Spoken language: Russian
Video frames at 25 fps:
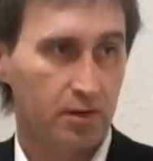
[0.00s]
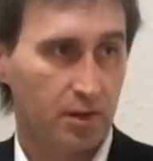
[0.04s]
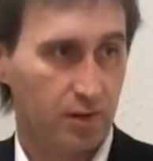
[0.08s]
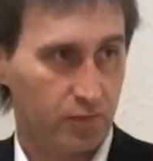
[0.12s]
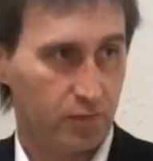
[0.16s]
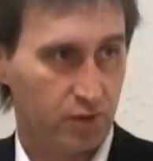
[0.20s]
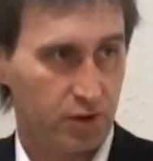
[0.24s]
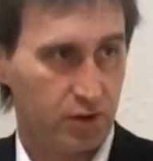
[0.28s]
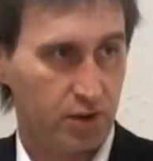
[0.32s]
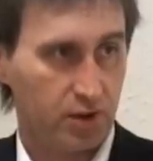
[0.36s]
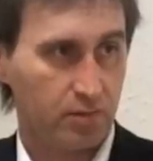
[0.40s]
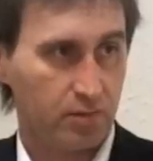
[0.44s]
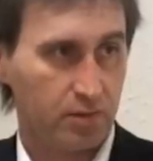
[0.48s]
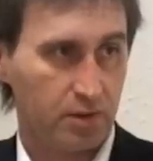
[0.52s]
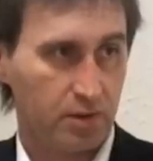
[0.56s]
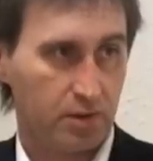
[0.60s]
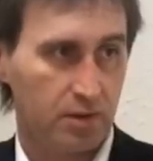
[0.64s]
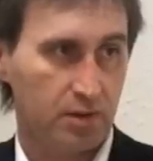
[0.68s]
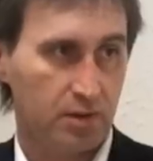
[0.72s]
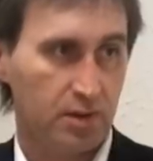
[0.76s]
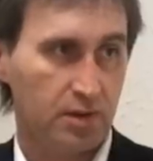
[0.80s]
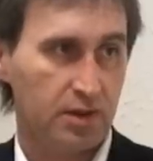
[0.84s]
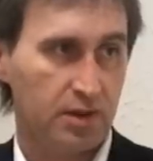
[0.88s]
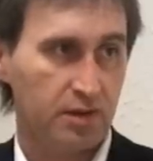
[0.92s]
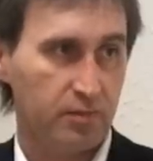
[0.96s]
чем-то.
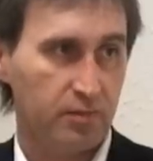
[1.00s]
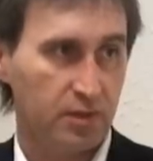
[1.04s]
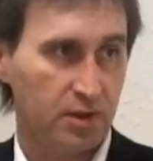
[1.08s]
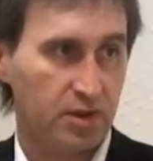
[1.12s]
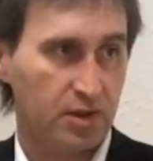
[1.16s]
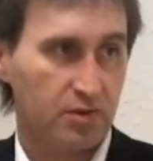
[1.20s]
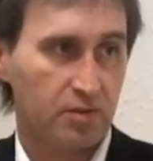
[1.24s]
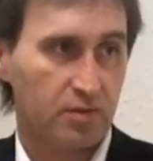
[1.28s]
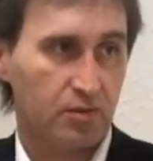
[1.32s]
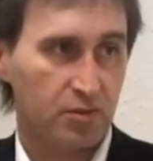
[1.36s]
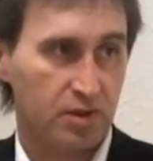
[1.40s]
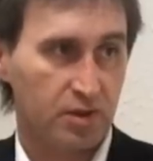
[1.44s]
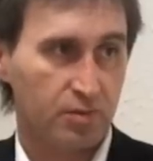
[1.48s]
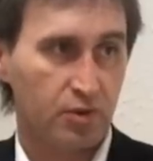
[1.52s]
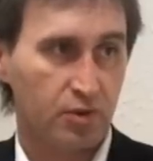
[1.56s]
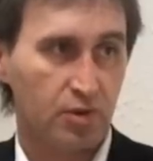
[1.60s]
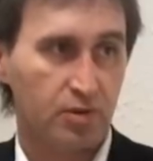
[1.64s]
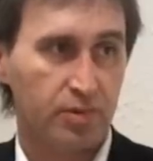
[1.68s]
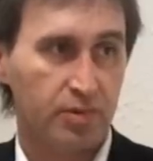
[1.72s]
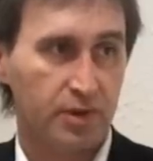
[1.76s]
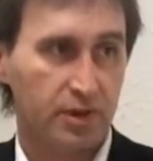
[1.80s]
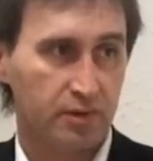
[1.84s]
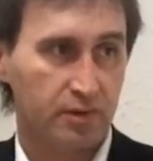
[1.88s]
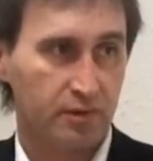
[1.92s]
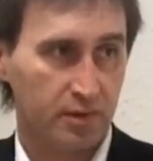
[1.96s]
Если меньше возможность
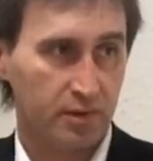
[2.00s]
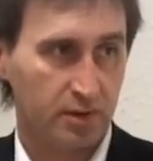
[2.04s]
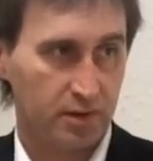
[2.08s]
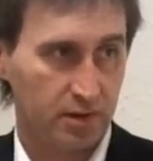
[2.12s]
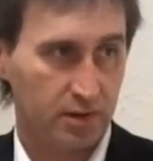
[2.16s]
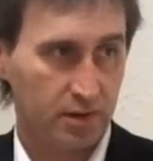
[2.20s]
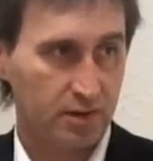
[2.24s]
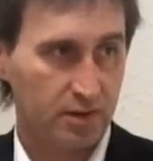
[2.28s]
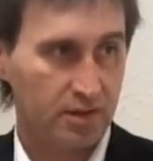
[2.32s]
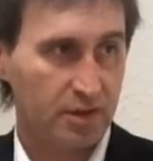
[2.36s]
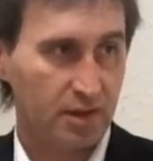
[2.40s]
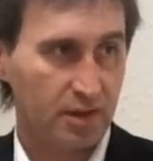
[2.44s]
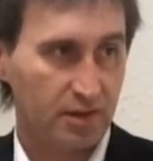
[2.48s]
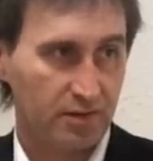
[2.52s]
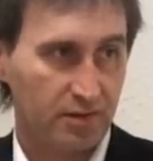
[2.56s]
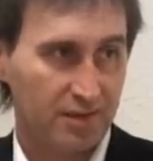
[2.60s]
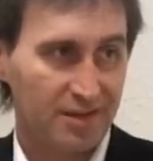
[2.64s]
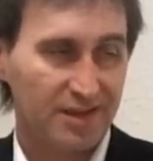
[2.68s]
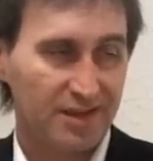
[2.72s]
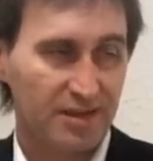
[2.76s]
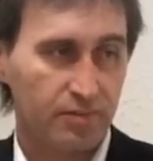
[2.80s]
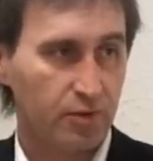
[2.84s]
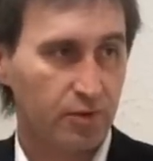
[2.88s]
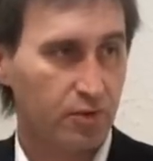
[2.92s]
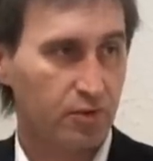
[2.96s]
покупать квартиры,
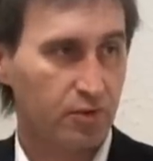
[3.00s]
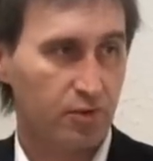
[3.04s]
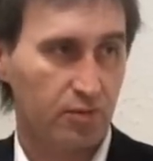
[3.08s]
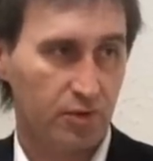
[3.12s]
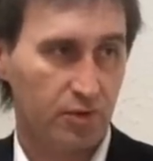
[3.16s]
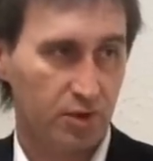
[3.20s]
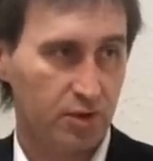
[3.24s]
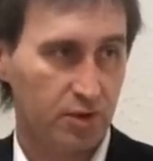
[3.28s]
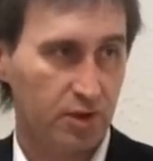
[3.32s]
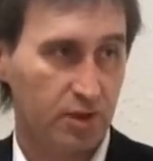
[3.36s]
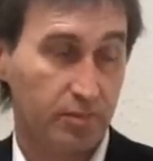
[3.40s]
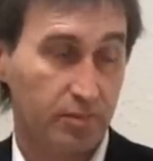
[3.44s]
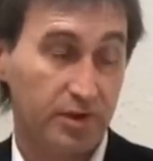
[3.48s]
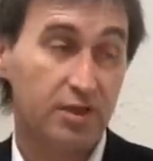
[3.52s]
соответственно, спрос уменьшает.